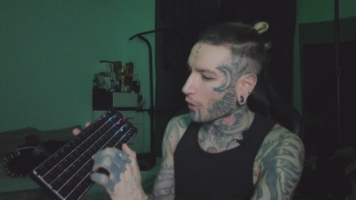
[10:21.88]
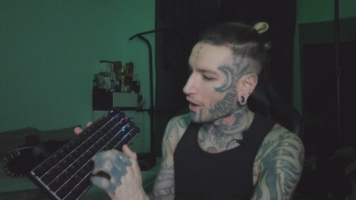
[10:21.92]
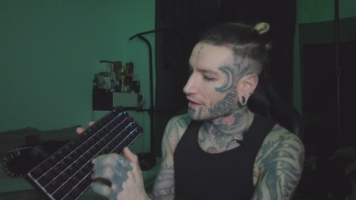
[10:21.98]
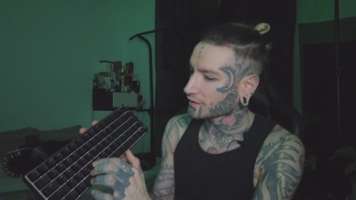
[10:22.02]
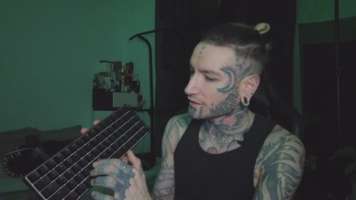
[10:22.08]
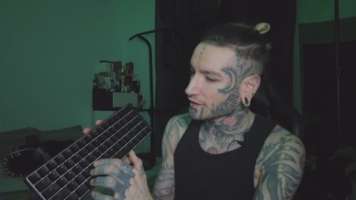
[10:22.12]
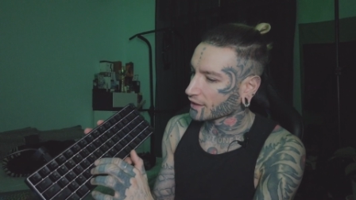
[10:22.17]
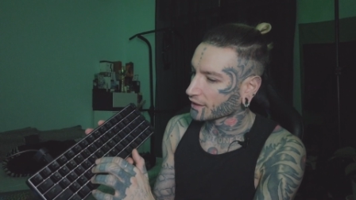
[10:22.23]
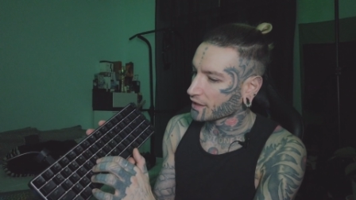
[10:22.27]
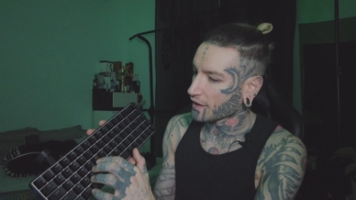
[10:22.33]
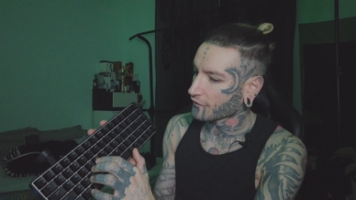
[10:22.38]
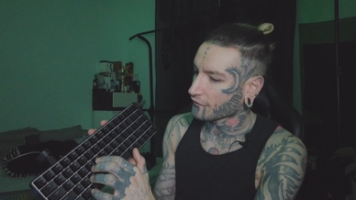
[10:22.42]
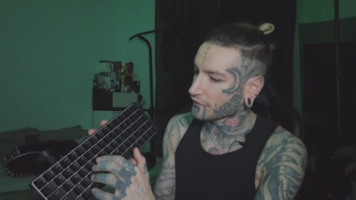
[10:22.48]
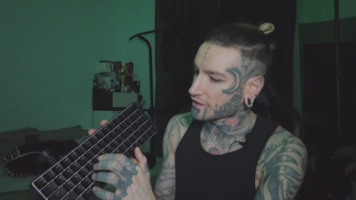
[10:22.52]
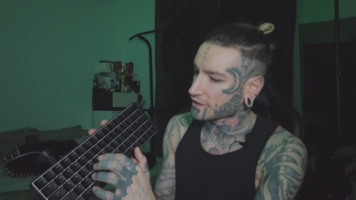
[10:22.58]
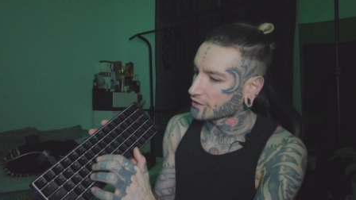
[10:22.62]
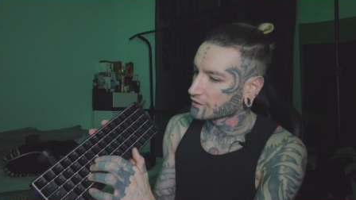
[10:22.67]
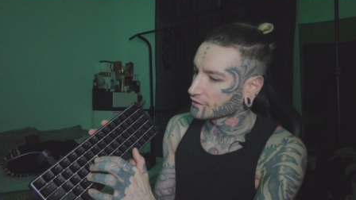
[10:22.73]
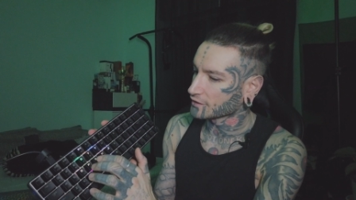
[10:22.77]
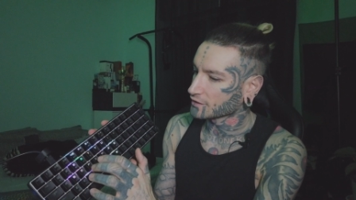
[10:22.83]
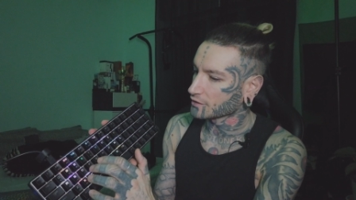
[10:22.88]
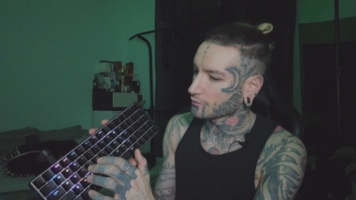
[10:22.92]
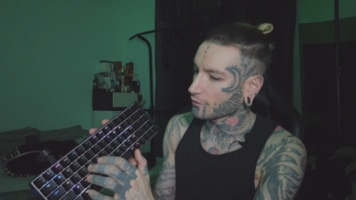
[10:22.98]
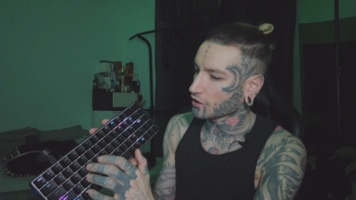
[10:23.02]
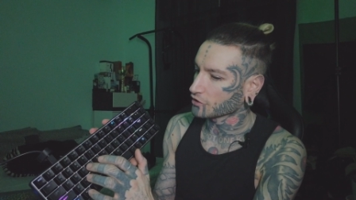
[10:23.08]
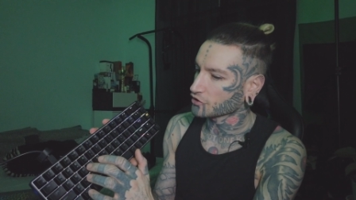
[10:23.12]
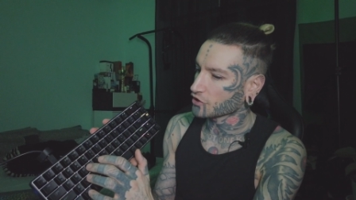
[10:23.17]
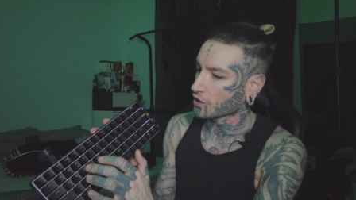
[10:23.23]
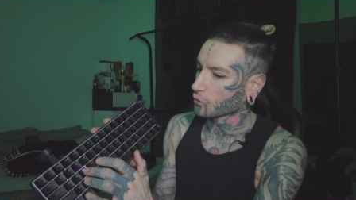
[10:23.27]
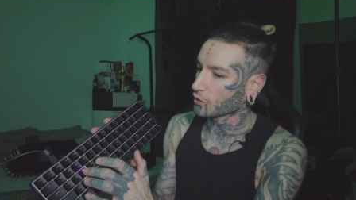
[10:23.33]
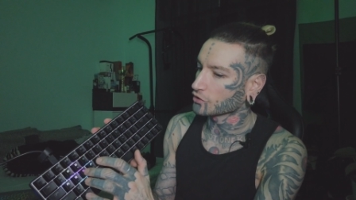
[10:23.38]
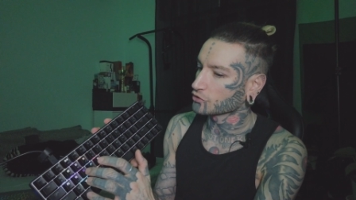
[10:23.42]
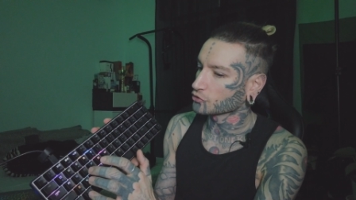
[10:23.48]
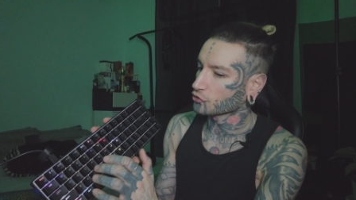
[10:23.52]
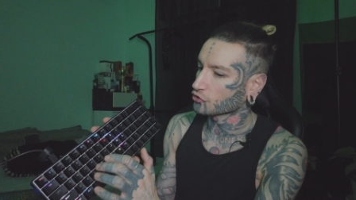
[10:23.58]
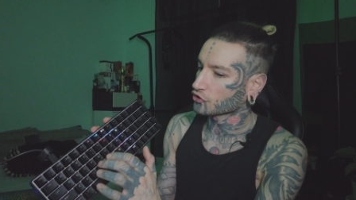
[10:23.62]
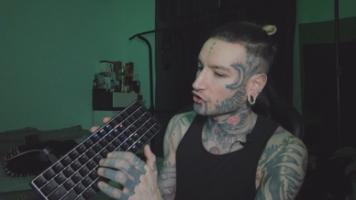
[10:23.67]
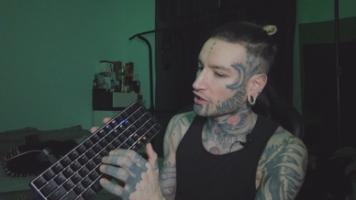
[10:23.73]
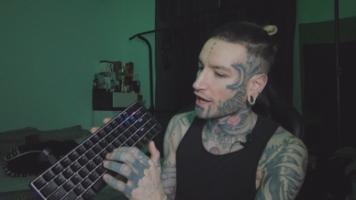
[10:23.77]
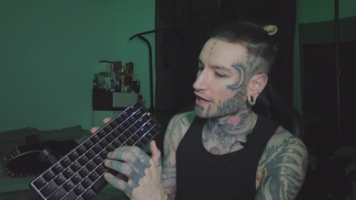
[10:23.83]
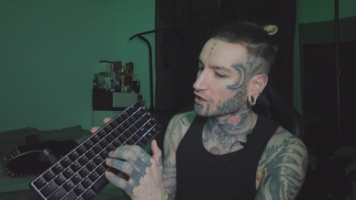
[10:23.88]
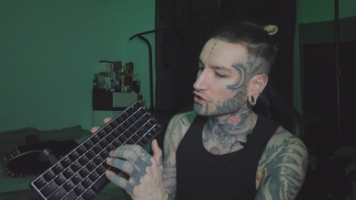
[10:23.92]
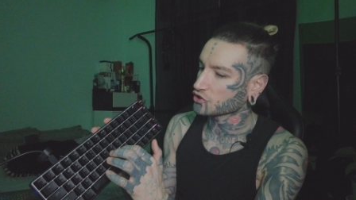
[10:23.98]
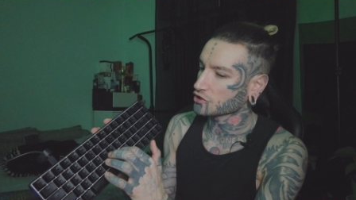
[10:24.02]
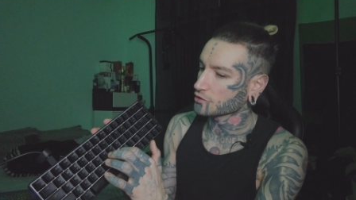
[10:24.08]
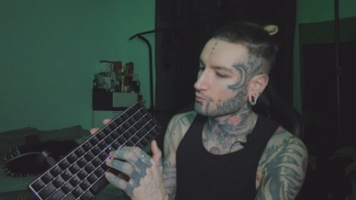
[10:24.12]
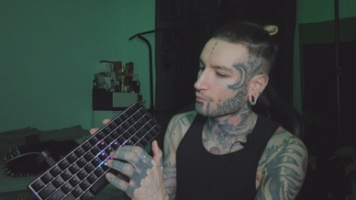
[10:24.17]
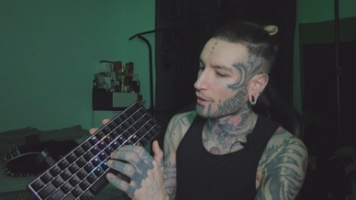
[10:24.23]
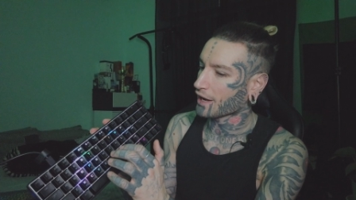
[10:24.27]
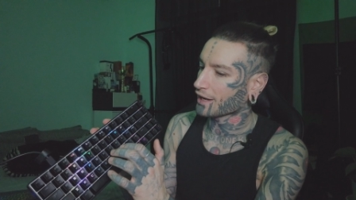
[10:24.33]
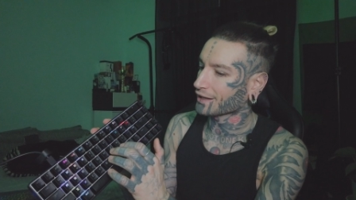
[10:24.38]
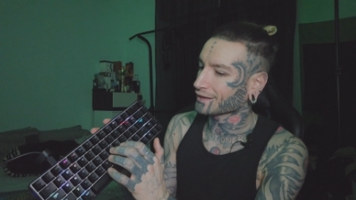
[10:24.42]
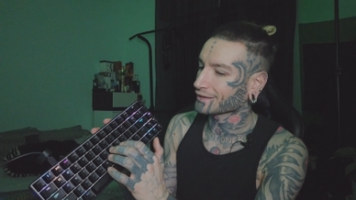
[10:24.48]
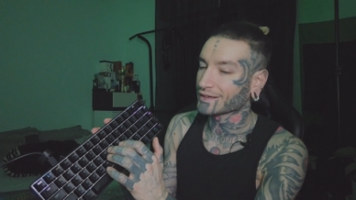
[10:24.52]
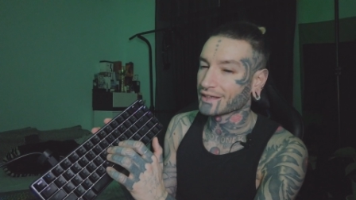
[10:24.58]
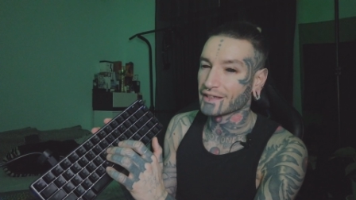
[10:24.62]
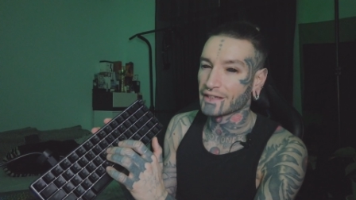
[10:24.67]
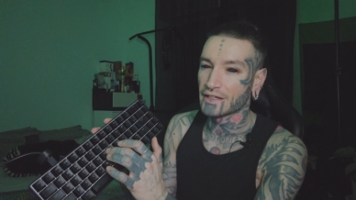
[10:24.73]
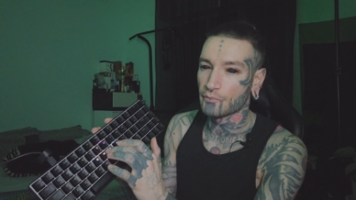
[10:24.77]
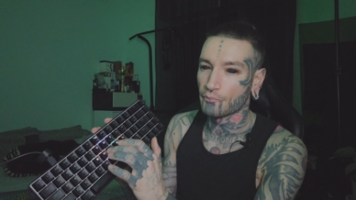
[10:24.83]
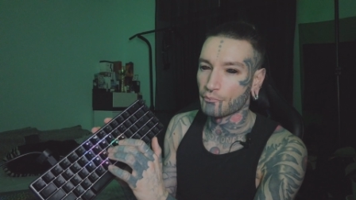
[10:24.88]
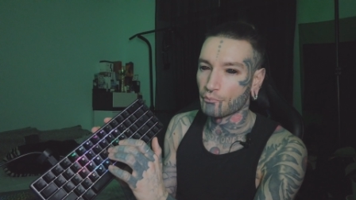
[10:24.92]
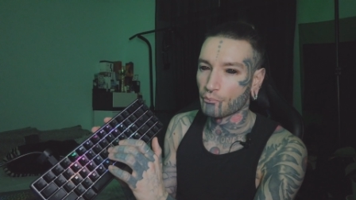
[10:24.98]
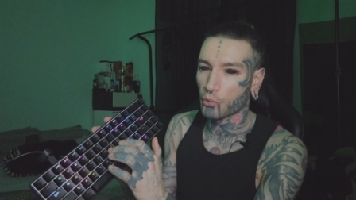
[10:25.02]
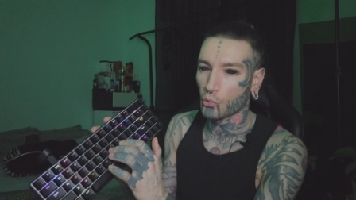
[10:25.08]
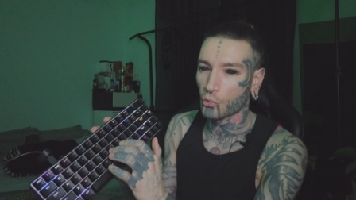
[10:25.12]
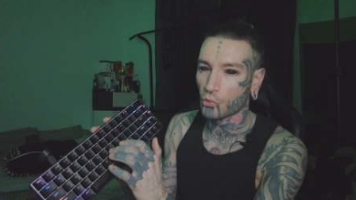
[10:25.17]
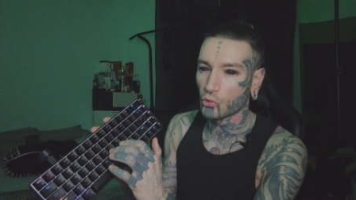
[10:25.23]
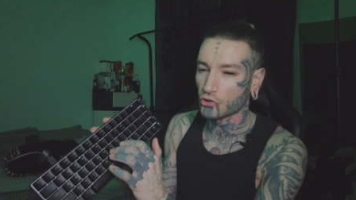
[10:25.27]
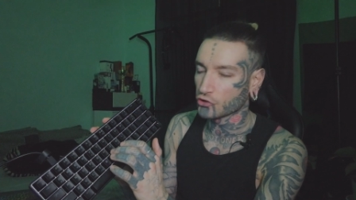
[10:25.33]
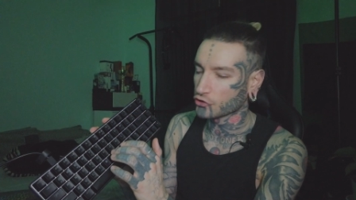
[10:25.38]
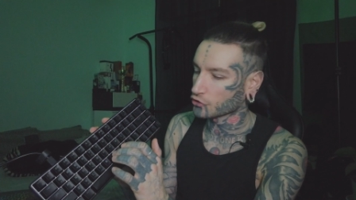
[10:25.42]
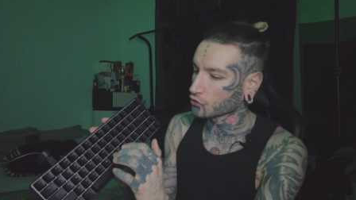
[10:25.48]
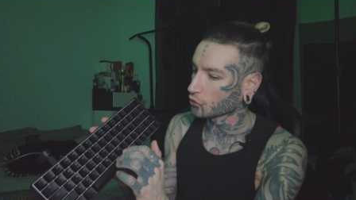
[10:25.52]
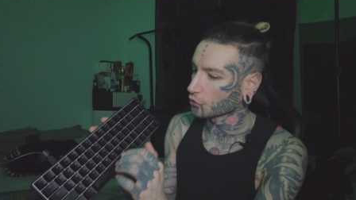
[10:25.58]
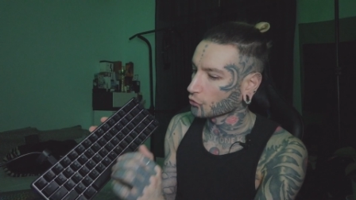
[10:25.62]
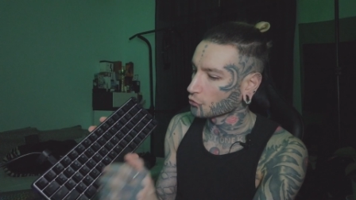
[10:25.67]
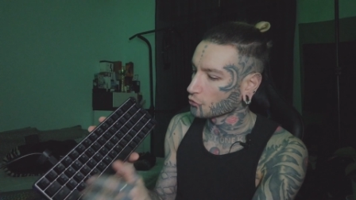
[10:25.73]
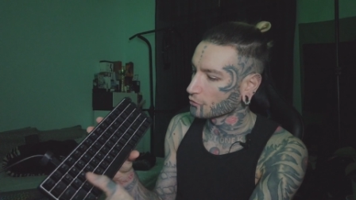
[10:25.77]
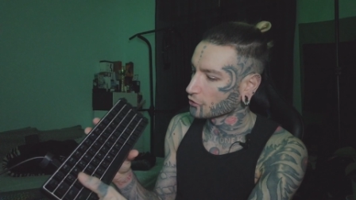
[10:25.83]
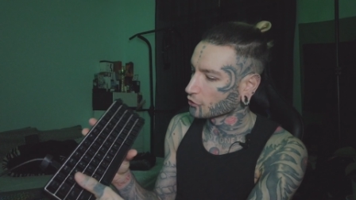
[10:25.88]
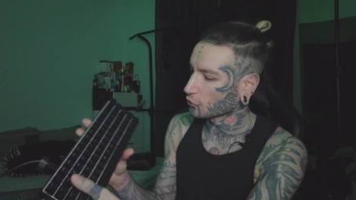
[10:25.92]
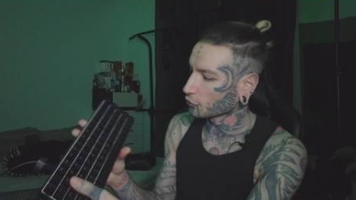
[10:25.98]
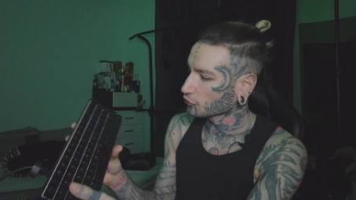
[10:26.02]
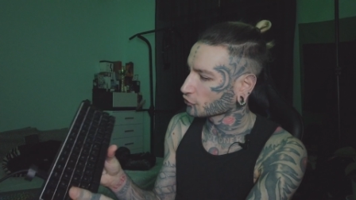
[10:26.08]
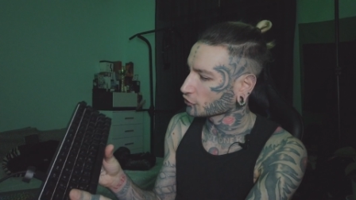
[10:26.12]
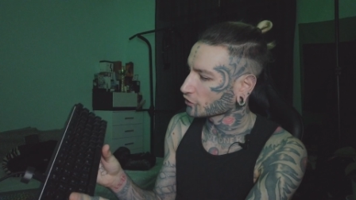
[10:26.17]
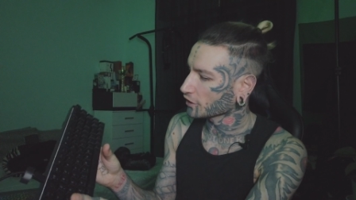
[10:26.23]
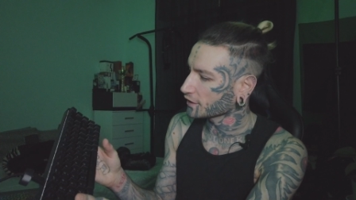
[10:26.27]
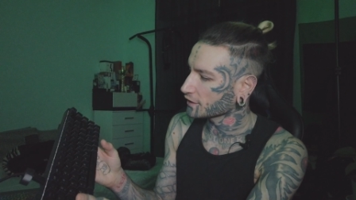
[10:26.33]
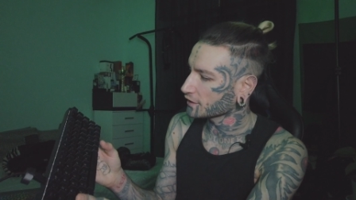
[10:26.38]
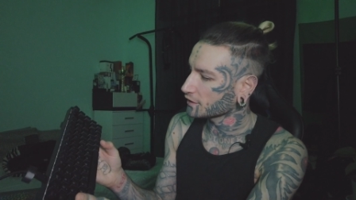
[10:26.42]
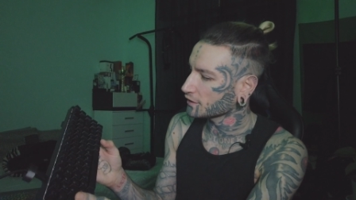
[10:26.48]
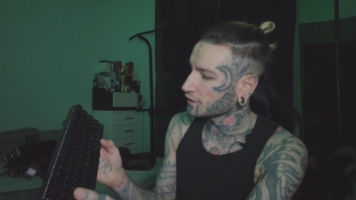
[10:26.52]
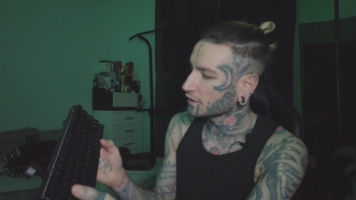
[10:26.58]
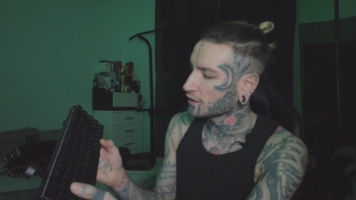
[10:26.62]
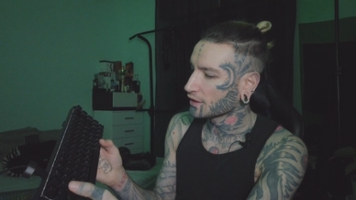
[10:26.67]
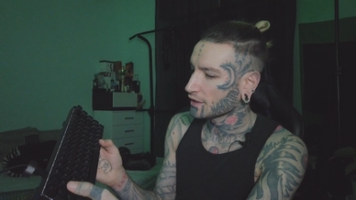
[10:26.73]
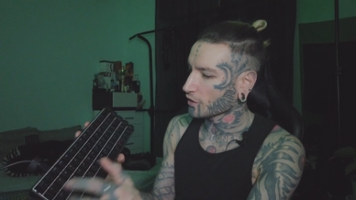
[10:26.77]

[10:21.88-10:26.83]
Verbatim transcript: questa che è fighissima, cioè quando schiacci parte l'impulso luminoso da lì,